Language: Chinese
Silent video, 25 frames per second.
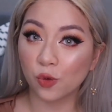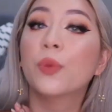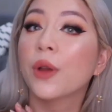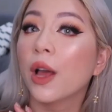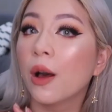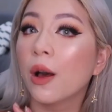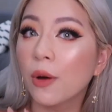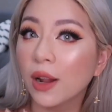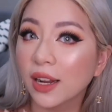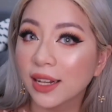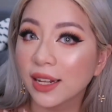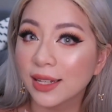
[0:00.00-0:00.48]
不
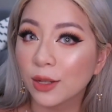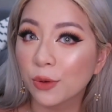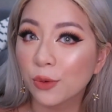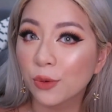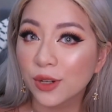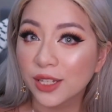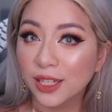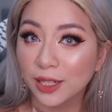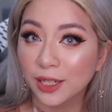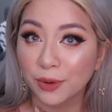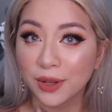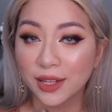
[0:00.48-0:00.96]
要忘了，如
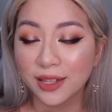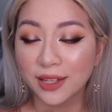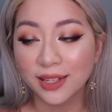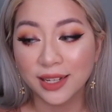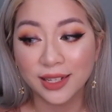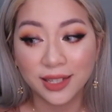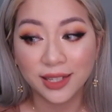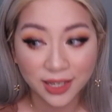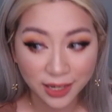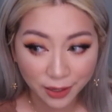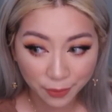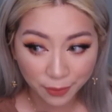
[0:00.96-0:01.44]
果喜欢
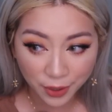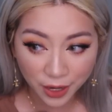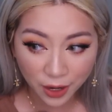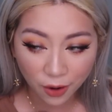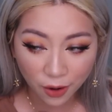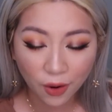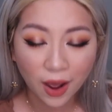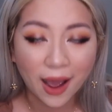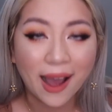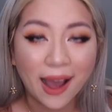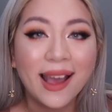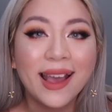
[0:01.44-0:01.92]
这支影片
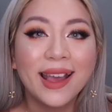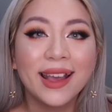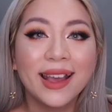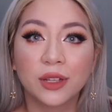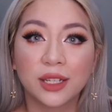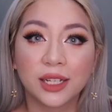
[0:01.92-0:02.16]
的话，